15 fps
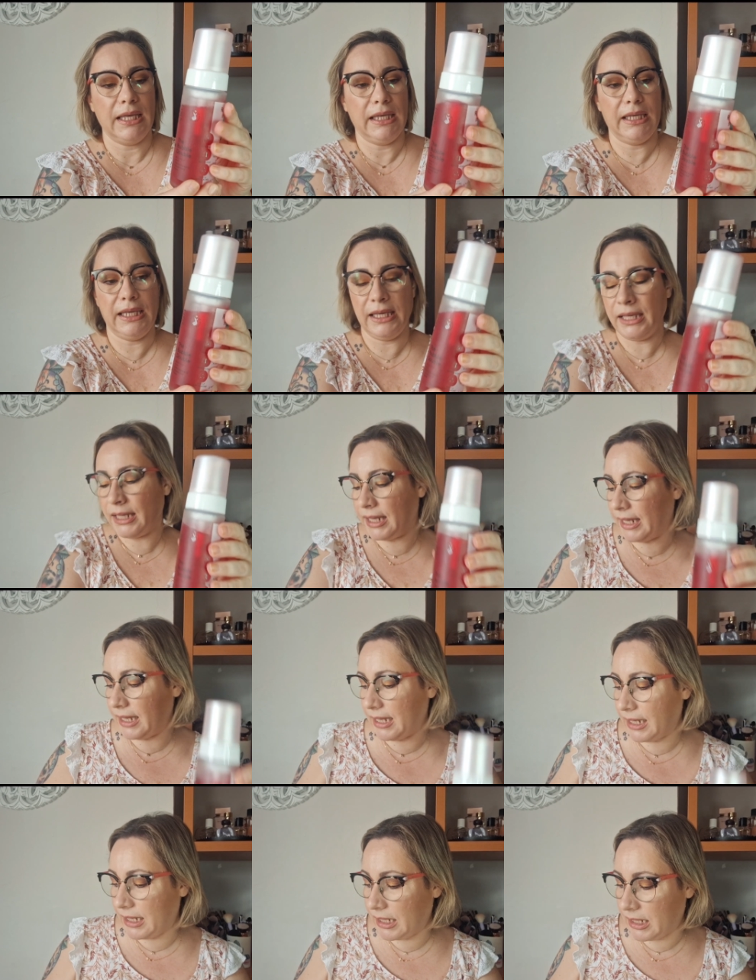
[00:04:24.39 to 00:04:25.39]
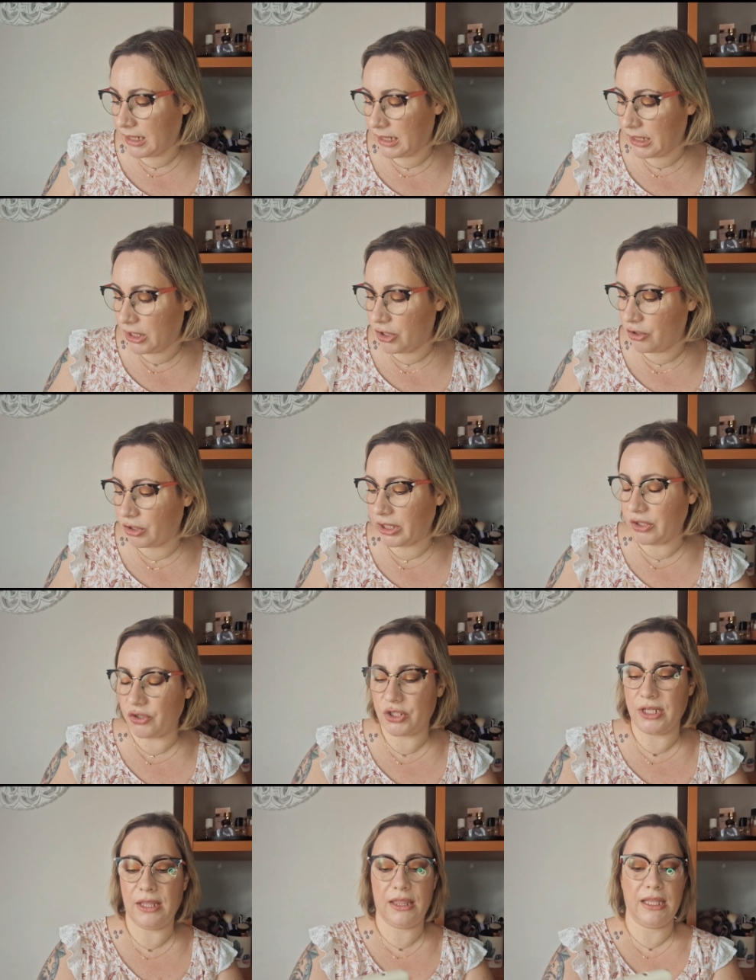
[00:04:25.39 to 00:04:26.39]
Y eh, lo que
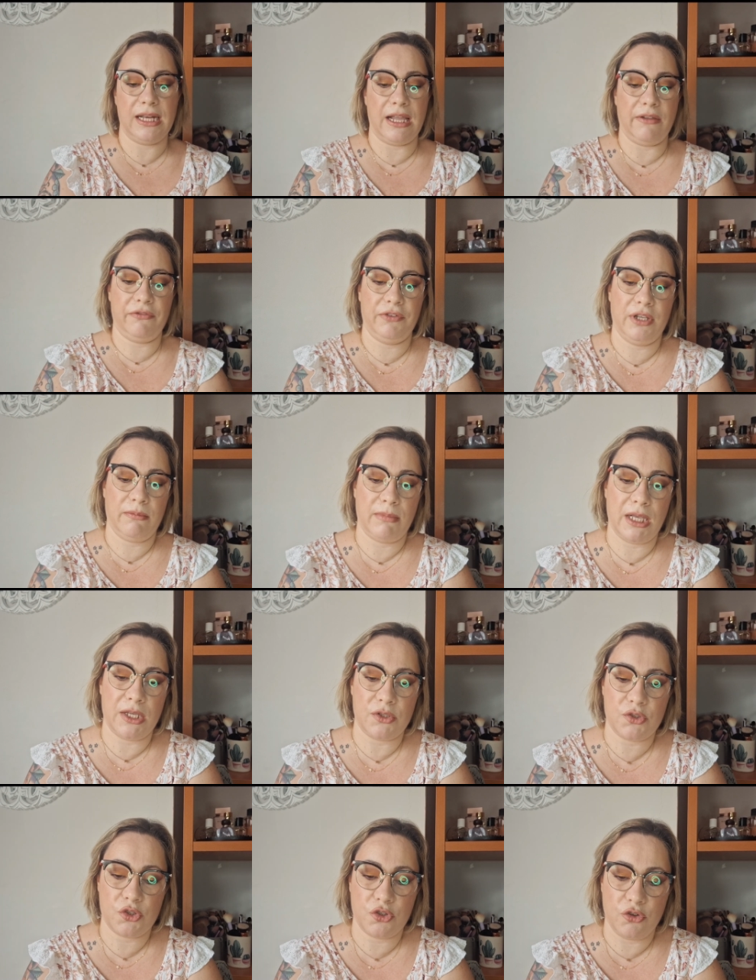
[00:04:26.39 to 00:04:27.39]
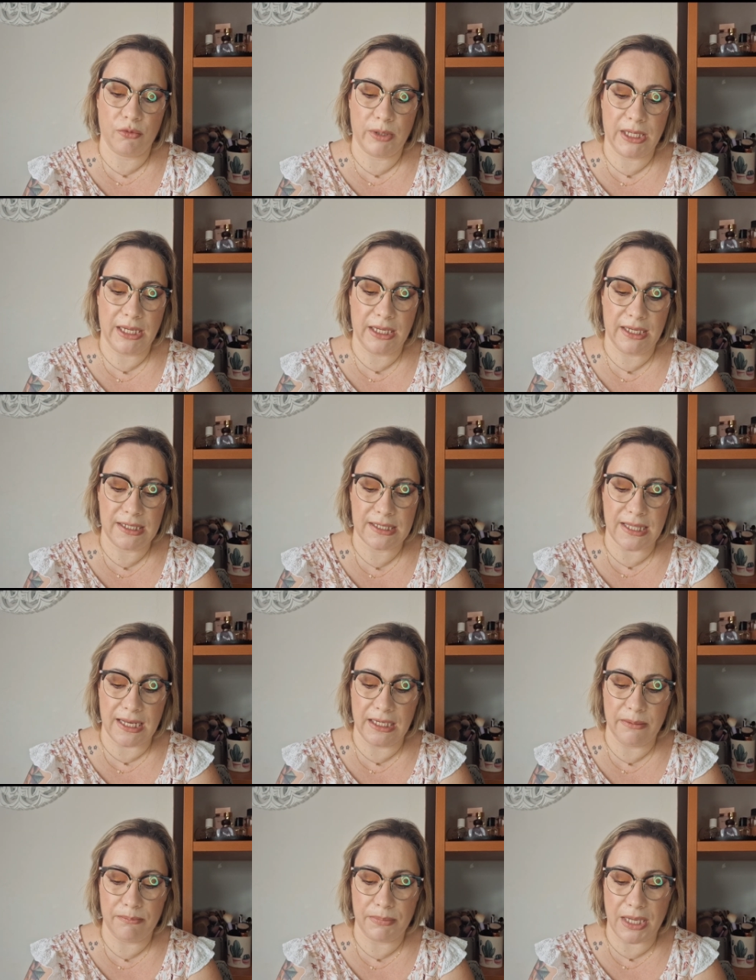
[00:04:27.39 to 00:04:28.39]
nos dice la firma sobre
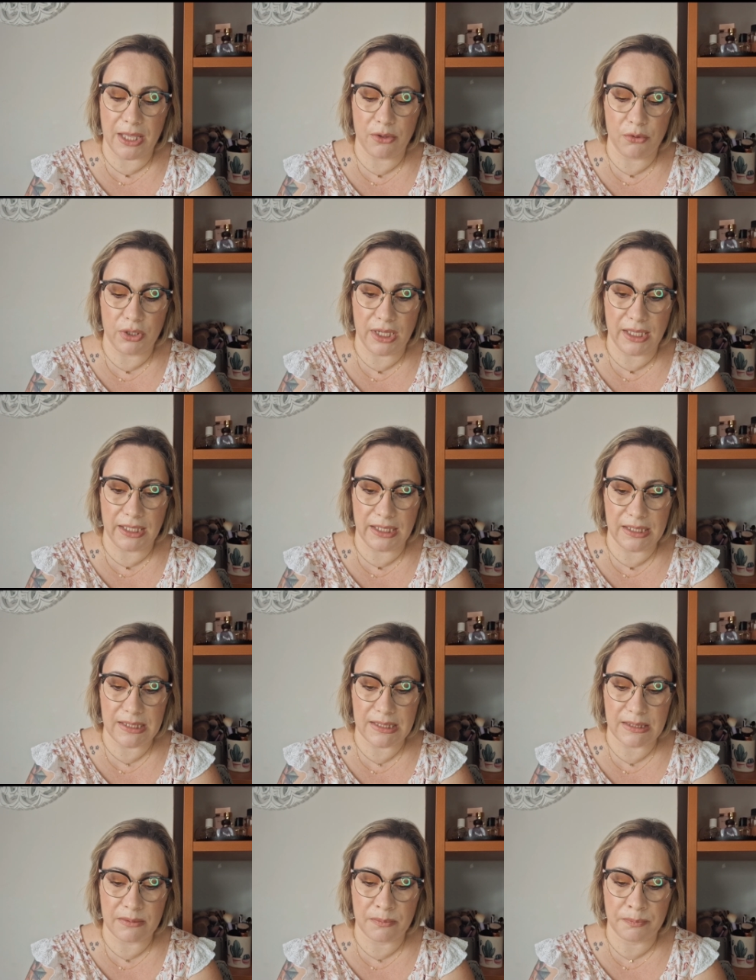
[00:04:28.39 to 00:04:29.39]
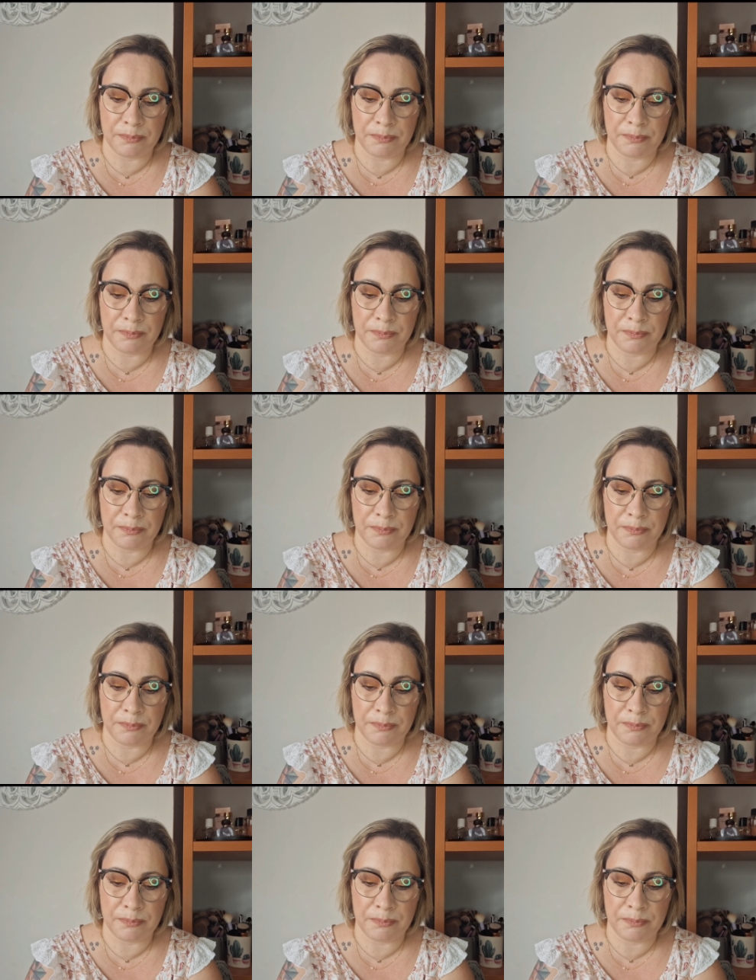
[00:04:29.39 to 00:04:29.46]
esta limpiadora es...